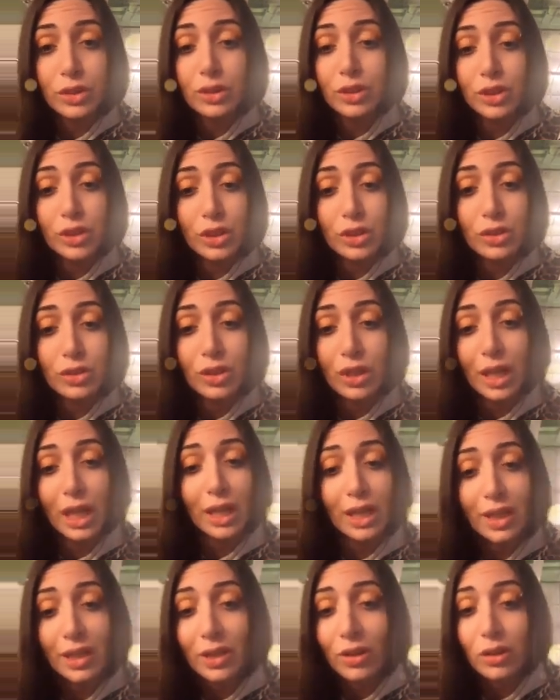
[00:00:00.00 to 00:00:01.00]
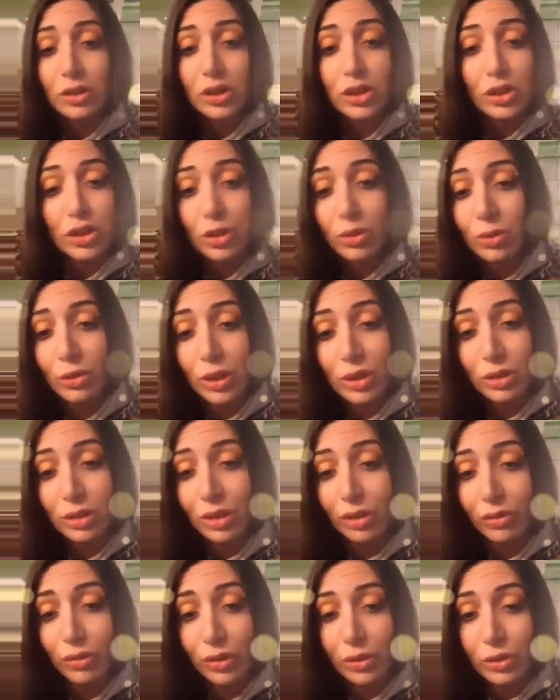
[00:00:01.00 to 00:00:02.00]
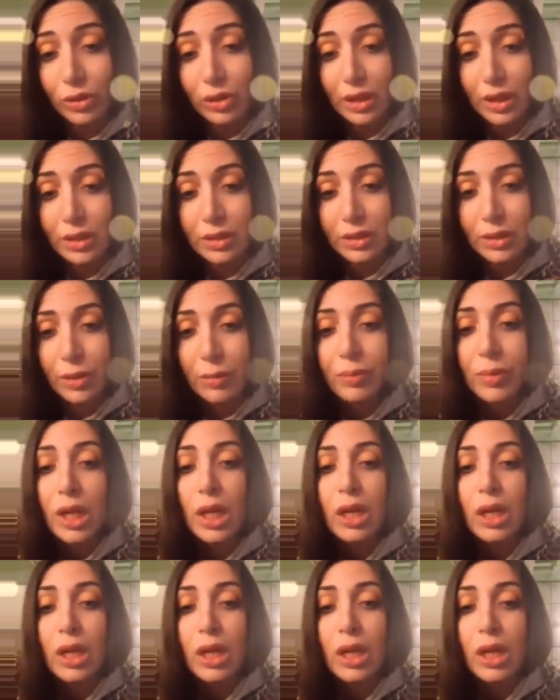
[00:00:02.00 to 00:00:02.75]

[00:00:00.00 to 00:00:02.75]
dicendo e anche oggi Gianluca non ha fatto niente.